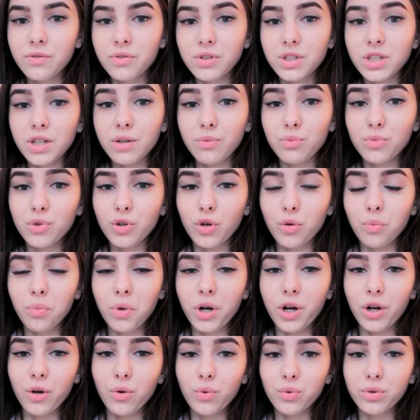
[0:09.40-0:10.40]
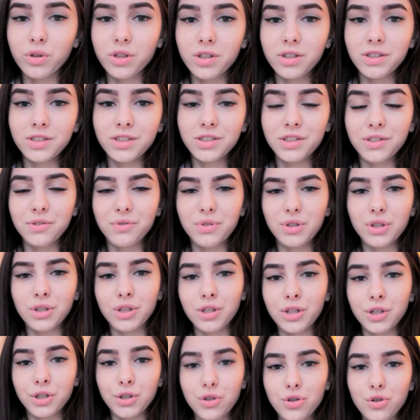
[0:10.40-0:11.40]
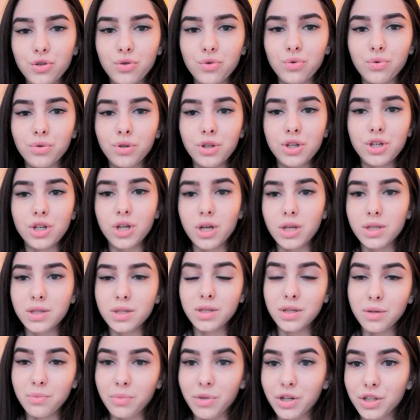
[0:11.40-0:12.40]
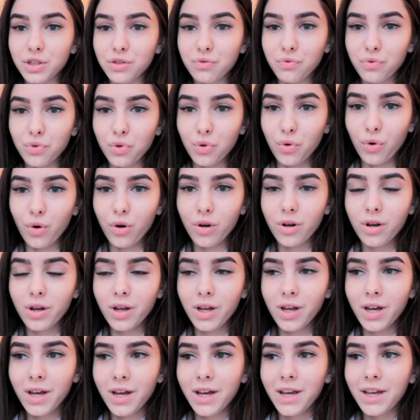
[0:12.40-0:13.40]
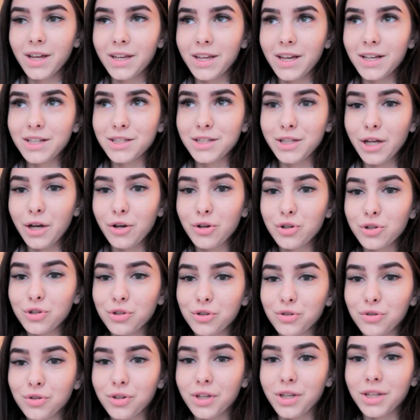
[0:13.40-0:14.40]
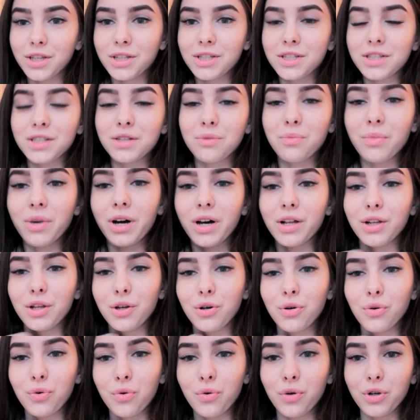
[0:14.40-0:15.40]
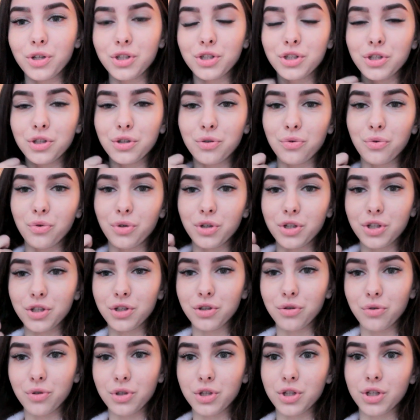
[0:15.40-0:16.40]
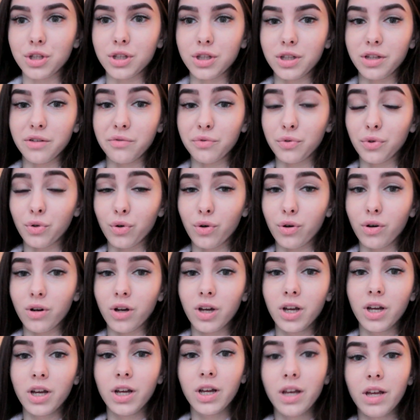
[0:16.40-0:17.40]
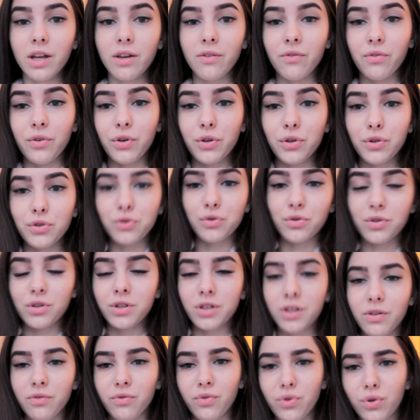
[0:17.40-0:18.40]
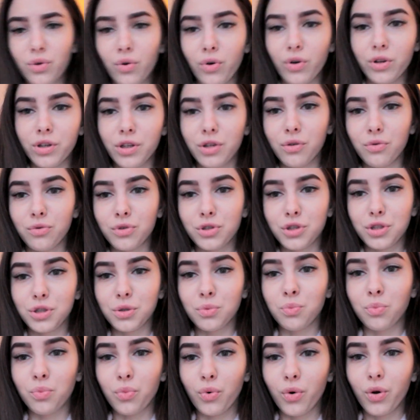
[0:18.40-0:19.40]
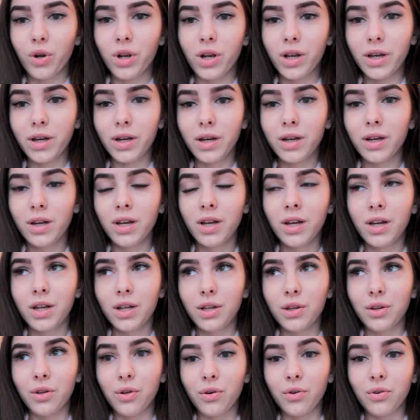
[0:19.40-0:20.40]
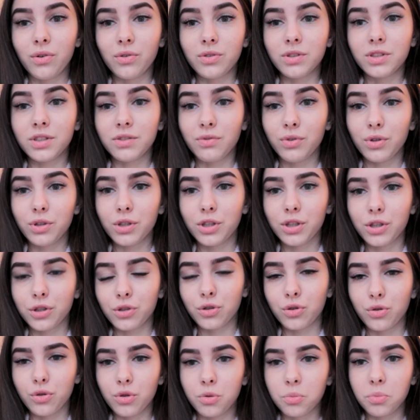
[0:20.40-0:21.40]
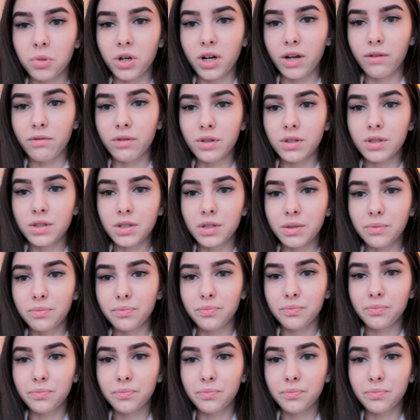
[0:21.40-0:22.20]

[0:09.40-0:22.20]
Всем доброе утро! Сегодня я хочу начать снимать влог. Я знаю, что я не снимала очень-очень-очень давно видео и влоги, уж тем более, но сегодня я хочу исправиться.